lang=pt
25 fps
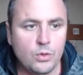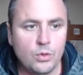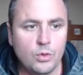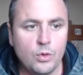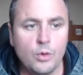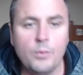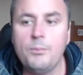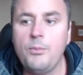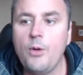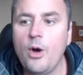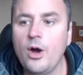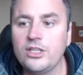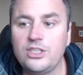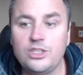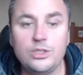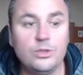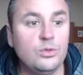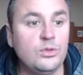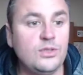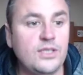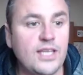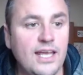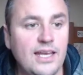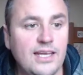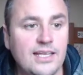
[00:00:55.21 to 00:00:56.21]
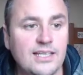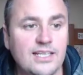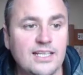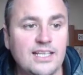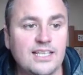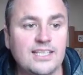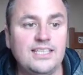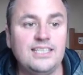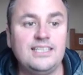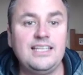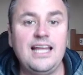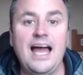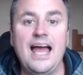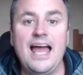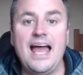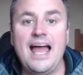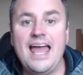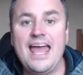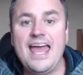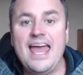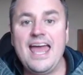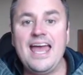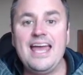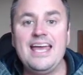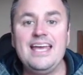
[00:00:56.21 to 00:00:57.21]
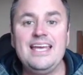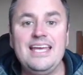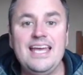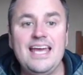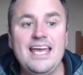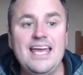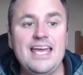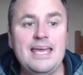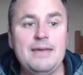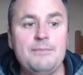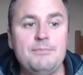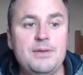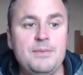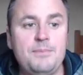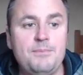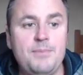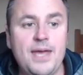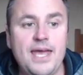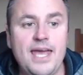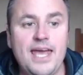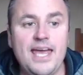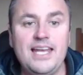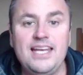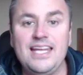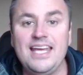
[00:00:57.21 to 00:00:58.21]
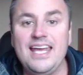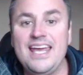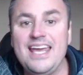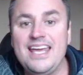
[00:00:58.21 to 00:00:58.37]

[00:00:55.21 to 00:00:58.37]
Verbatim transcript: o bot do Telegram aqui da RMPL.